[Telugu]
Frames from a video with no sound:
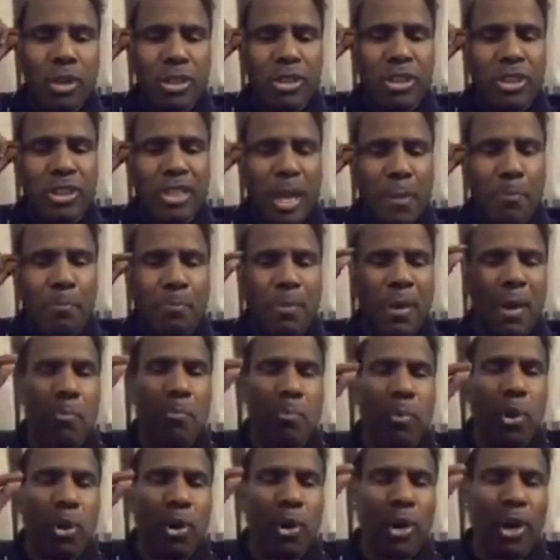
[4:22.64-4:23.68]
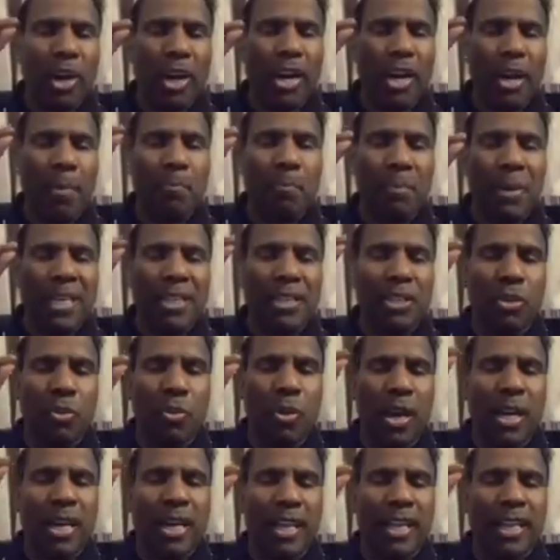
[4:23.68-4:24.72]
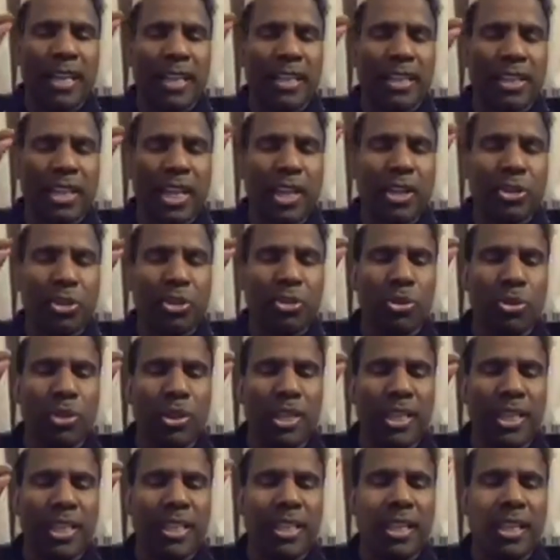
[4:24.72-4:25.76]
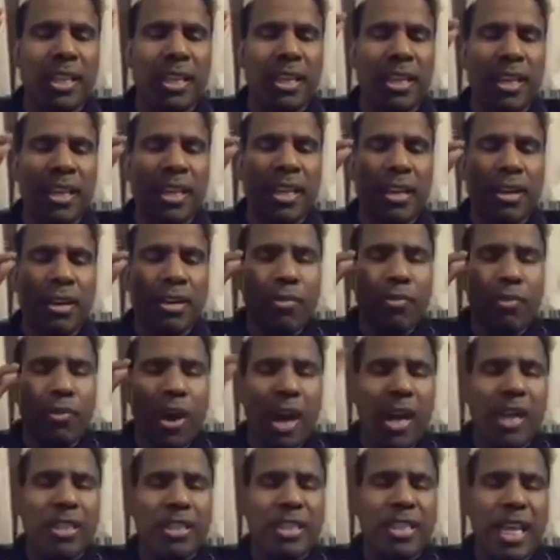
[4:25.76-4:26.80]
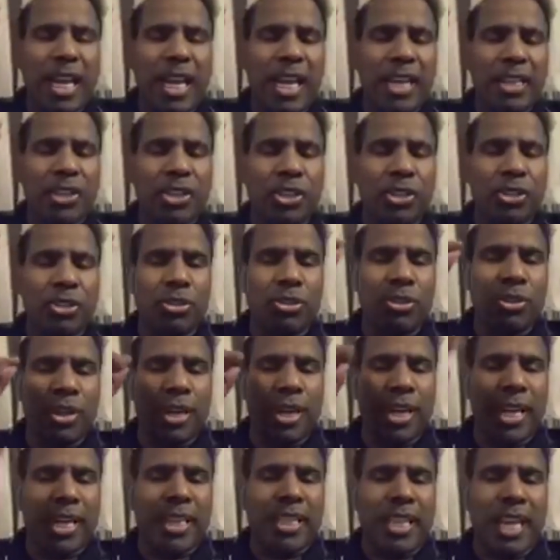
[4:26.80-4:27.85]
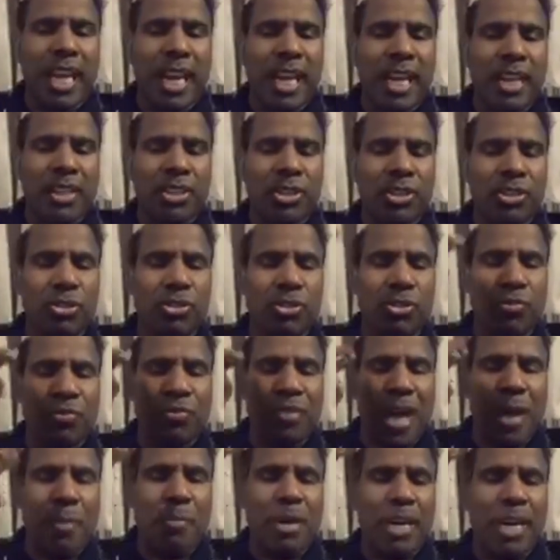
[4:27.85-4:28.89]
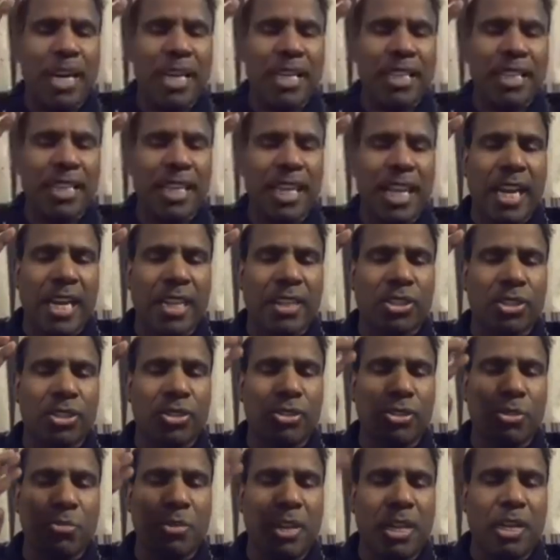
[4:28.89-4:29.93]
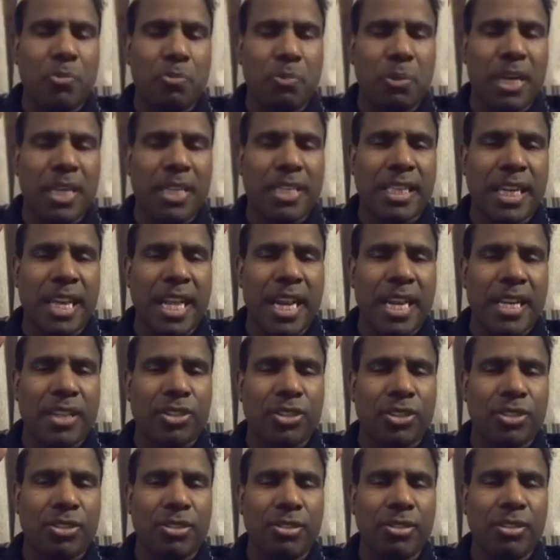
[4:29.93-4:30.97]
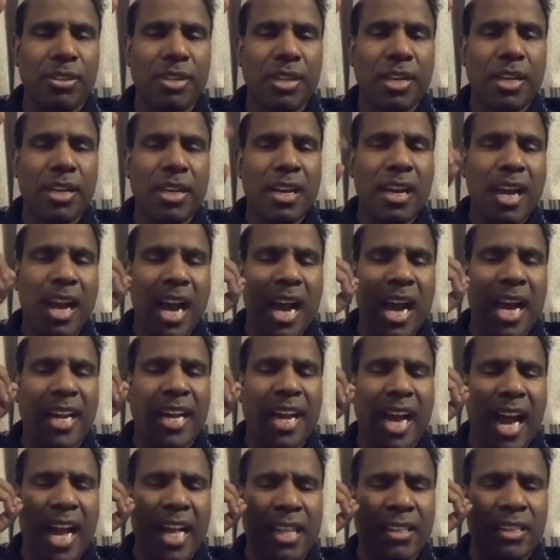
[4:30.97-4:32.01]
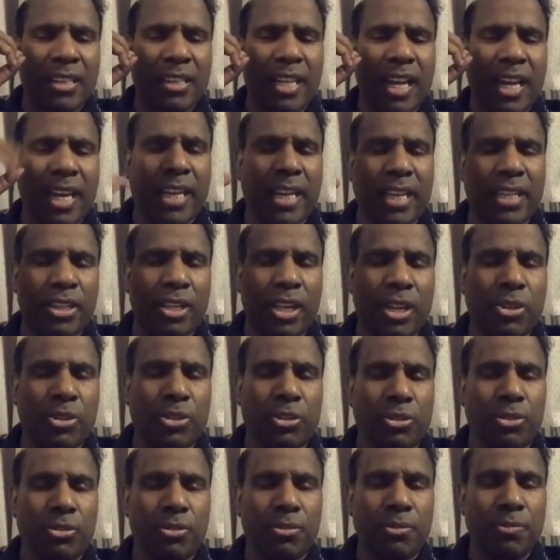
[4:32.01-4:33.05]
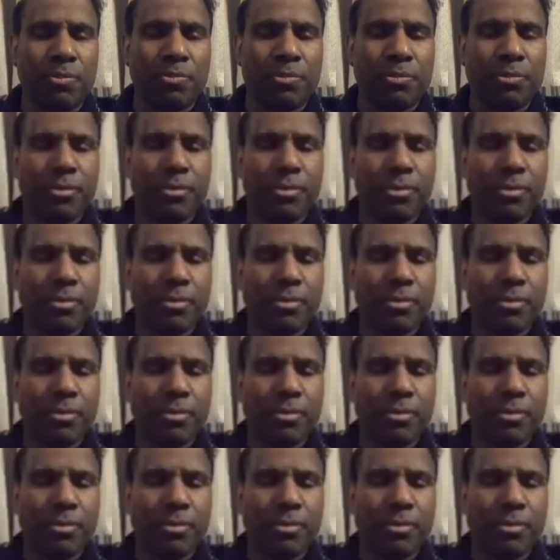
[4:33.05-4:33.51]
ఫూల్స్ తప్ప బుర్రన్న ప్రతి ఒక్కడికి తెలుసు ఇది ఫాల్స్ ఎలక్షను రిగ్డ్ ఎలక్షను ఫ్యాబ్రికేటెడ్ ఎలక్షను మెనిపులేటెడ్ ఎలక్షను అని అందరికీ తెలుసు